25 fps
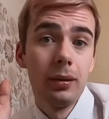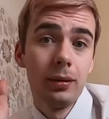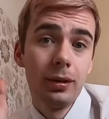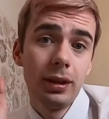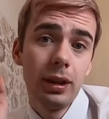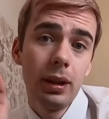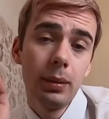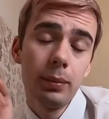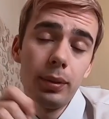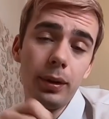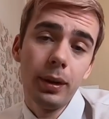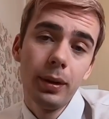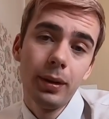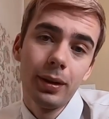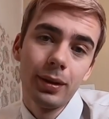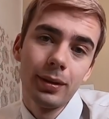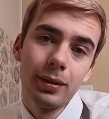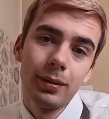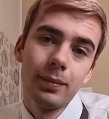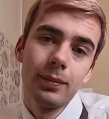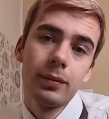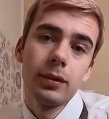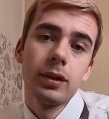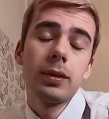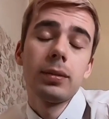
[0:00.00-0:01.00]
Всем
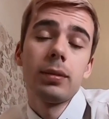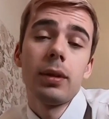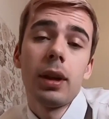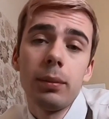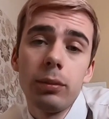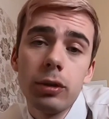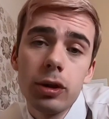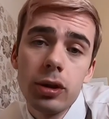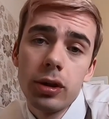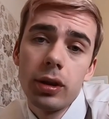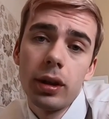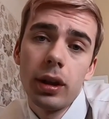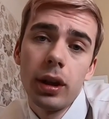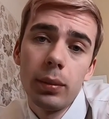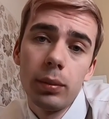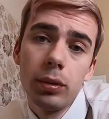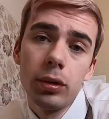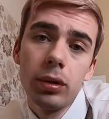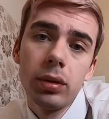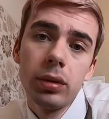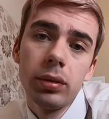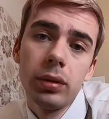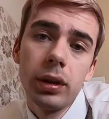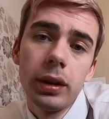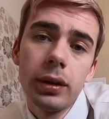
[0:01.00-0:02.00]
привет! С вами
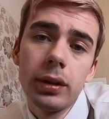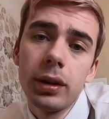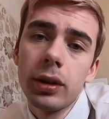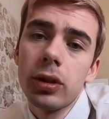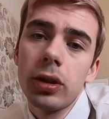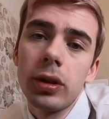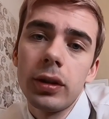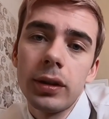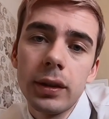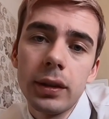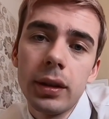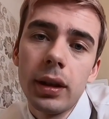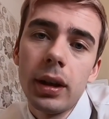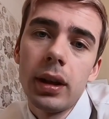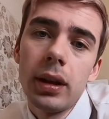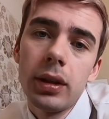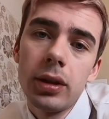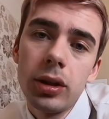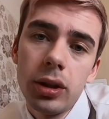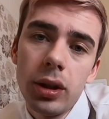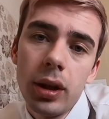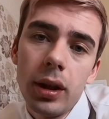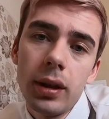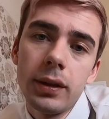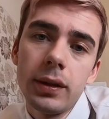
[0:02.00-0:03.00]
Штребух. Это шестая
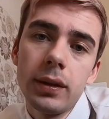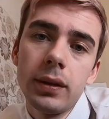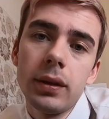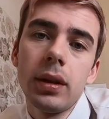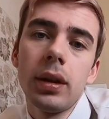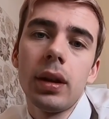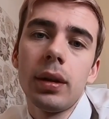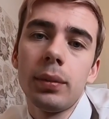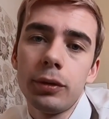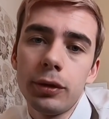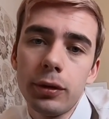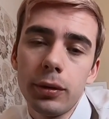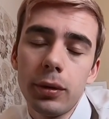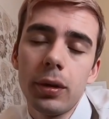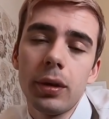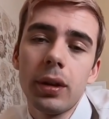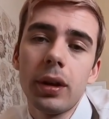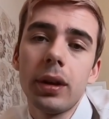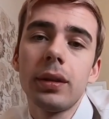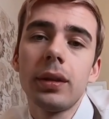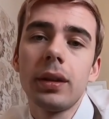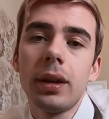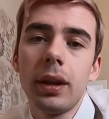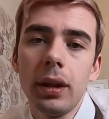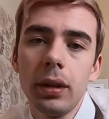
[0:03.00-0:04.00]
часть
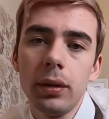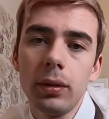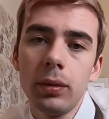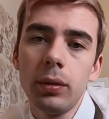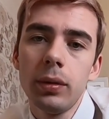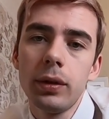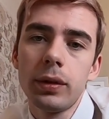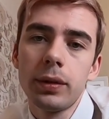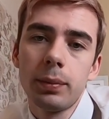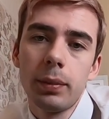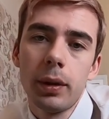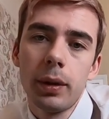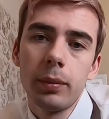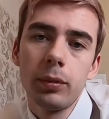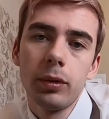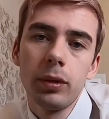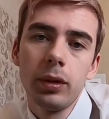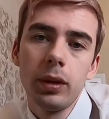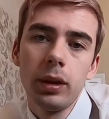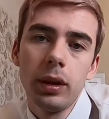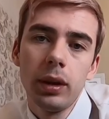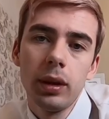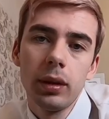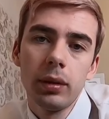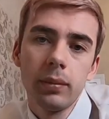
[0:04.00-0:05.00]
обзора на еду из
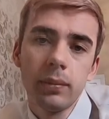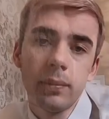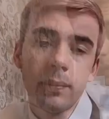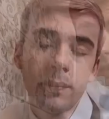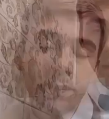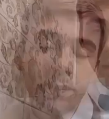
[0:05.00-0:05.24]
помойки.